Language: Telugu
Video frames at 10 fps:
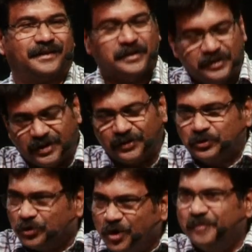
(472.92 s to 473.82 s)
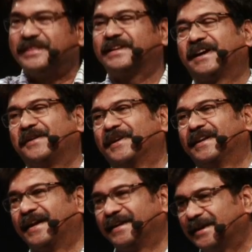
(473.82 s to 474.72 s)
ఎన్ ఎంతోమంది
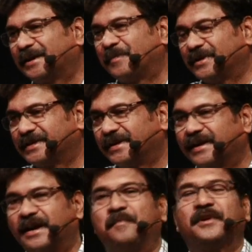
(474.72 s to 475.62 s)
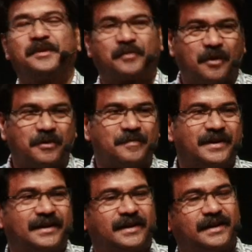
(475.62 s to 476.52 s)
కావాలి అనేక పనులు చేయడానికి కాకపోతే ప్రాబ్లం
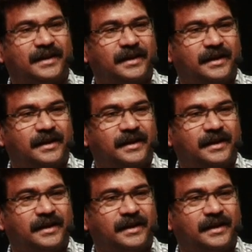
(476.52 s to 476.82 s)
ఏంటంటే